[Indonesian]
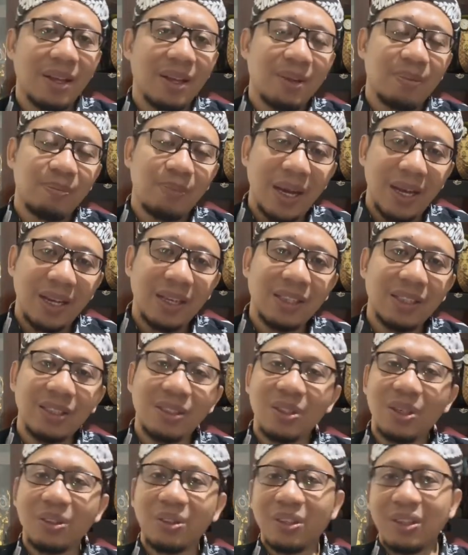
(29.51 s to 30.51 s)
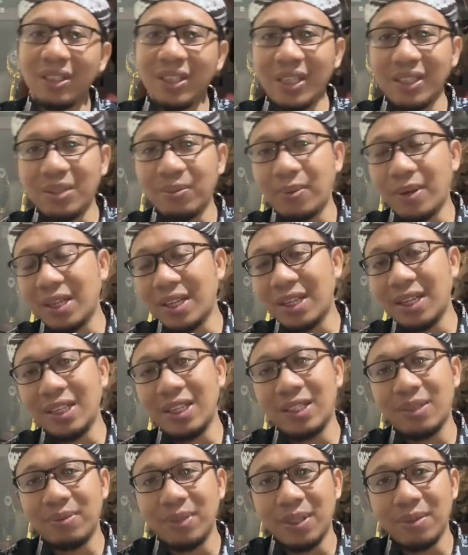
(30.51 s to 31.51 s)
Baik, contohnya seperti ini
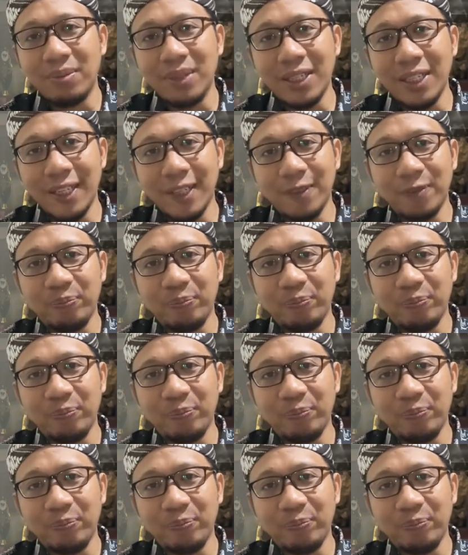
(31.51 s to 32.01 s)
teman-teman ya.